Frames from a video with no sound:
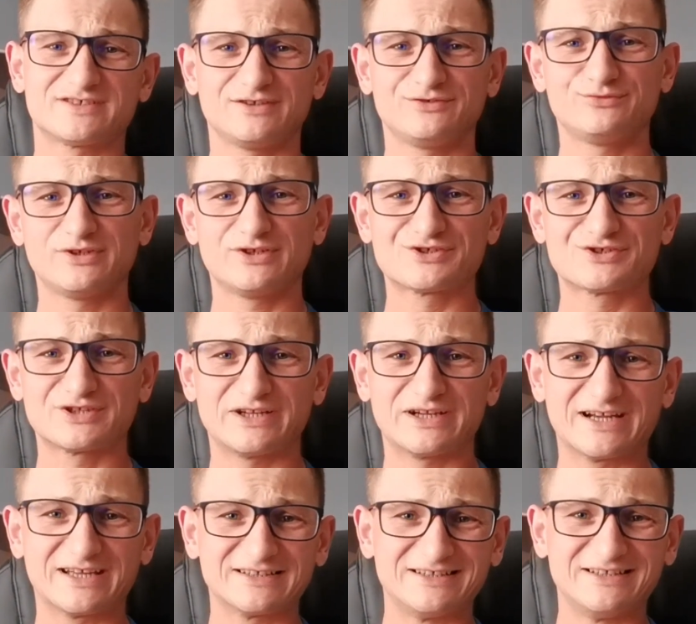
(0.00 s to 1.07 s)
znajdujesz na
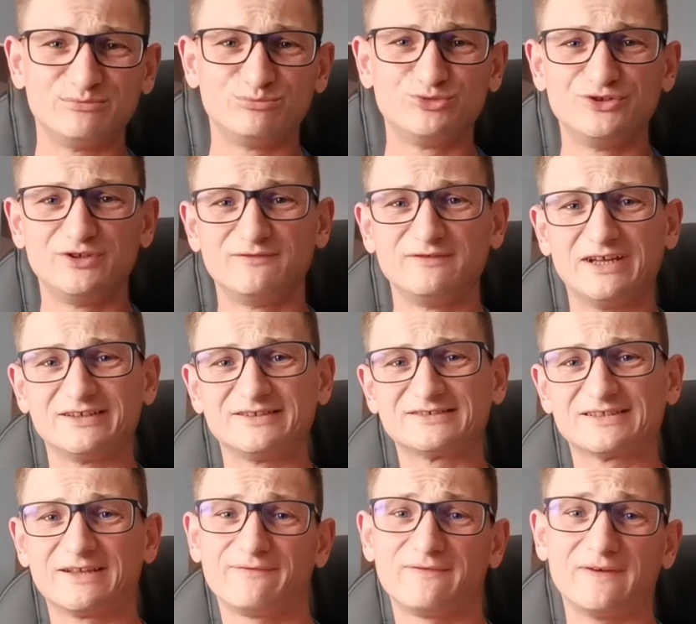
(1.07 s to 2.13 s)
kanale
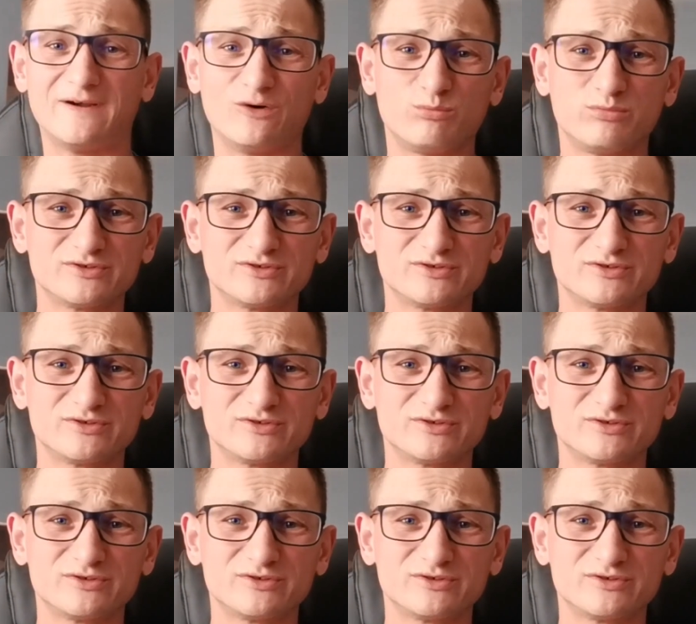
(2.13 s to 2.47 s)
Budowlaniec TV.